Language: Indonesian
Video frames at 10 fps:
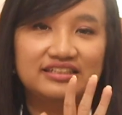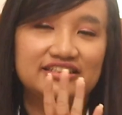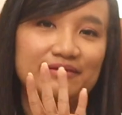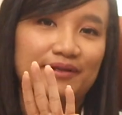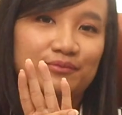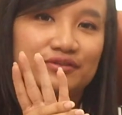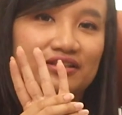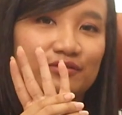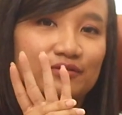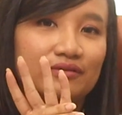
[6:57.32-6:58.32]
Sisa 4
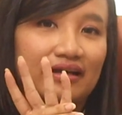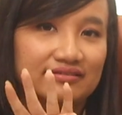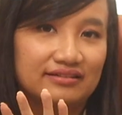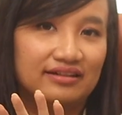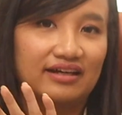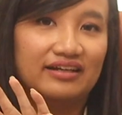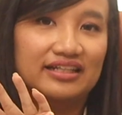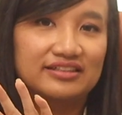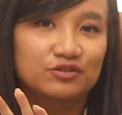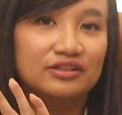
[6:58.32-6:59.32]
butir itu Excel
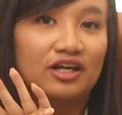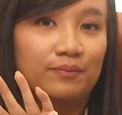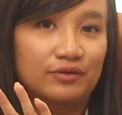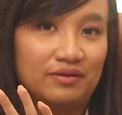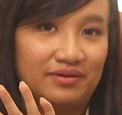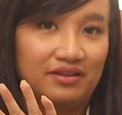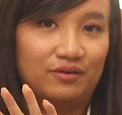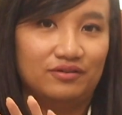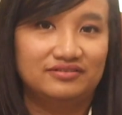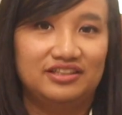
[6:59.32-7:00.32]
karena Excel itu 36
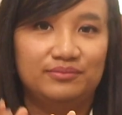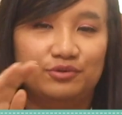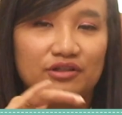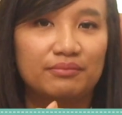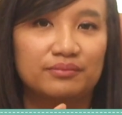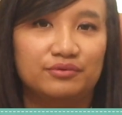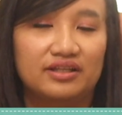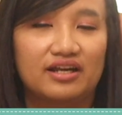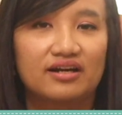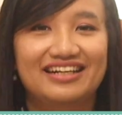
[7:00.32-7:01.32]
kilo. Jadi butuhnya 4
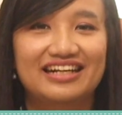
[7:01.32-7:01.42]
butir.